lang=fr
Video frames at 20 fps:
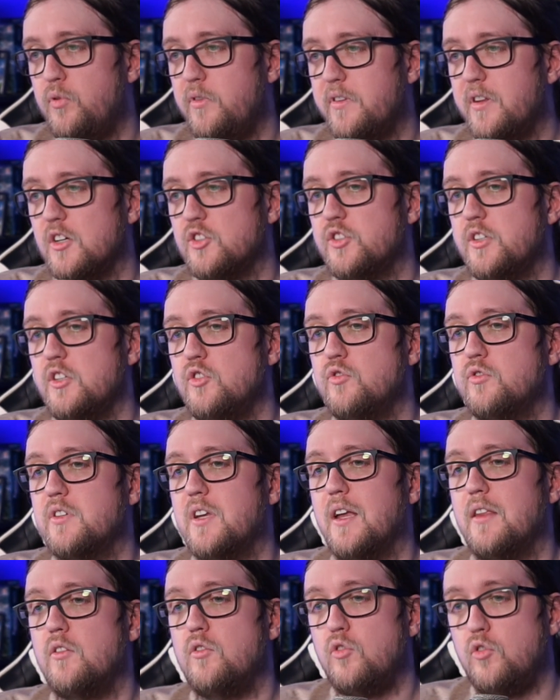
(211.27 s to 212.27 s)
puisse acheter
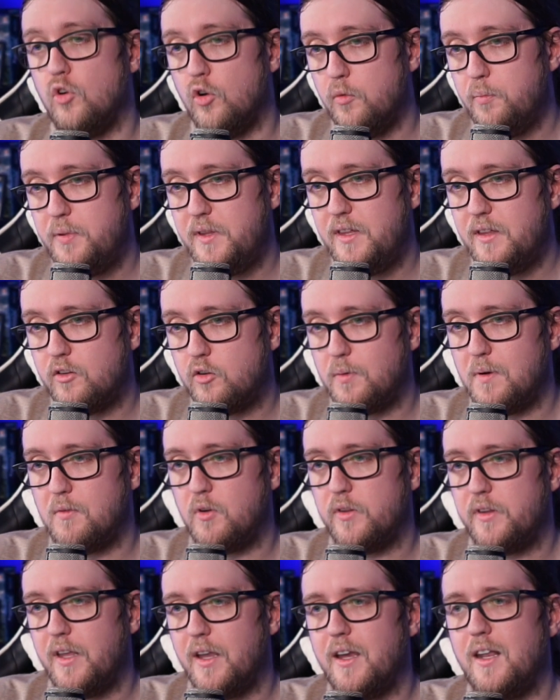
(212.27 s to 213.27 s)
jusqu'à deux billets
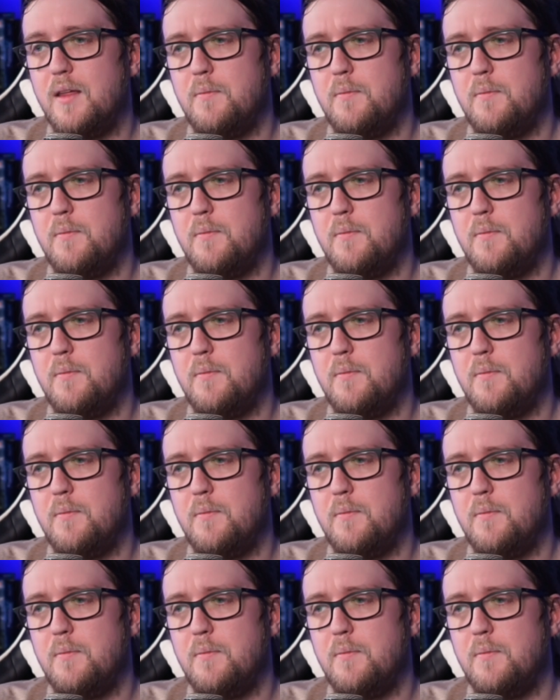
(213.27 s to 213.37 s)
supplémentaires